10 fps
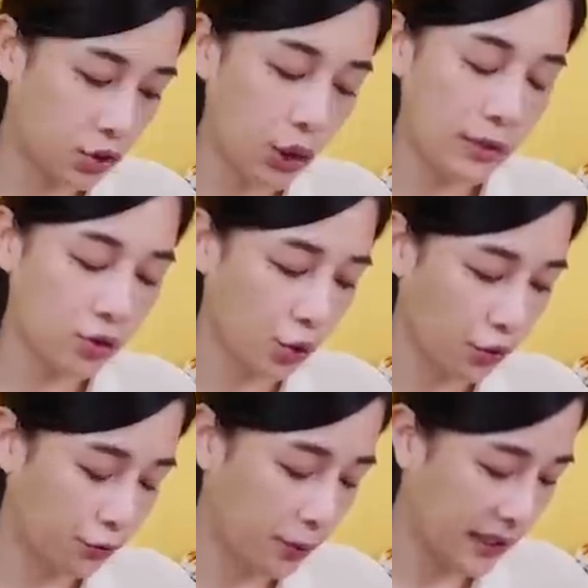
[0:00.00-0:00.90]
专属
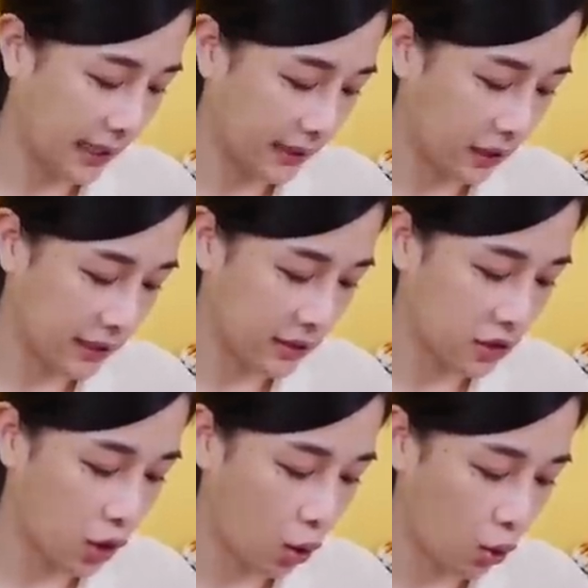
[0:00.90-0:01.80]
于 Food Panda 套餐，
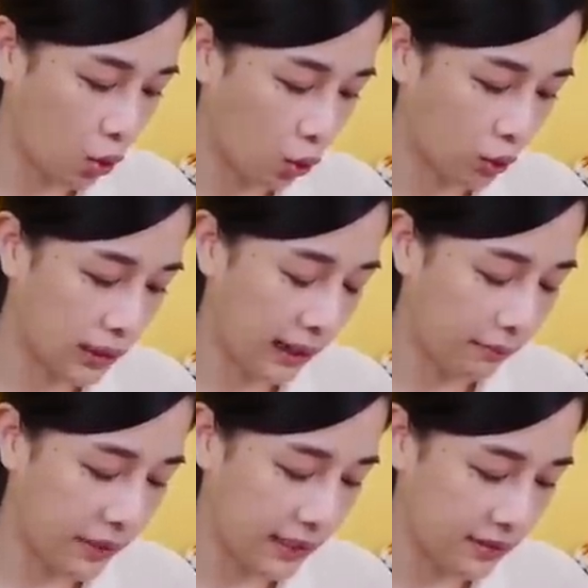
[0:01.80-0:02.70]
是肉骨汤
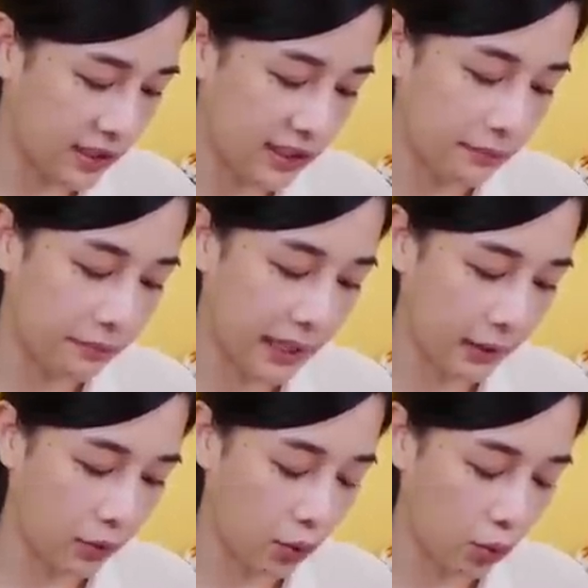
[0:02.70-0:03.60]
面线
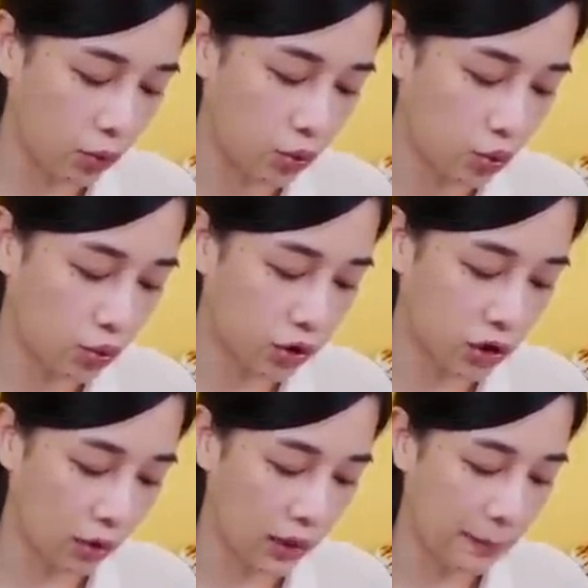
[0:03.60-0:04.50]
配卤猪
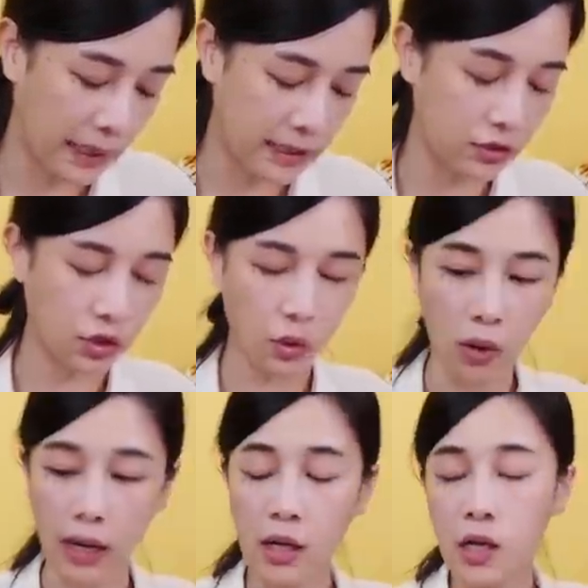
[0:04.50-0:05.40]
手，一百七十九块。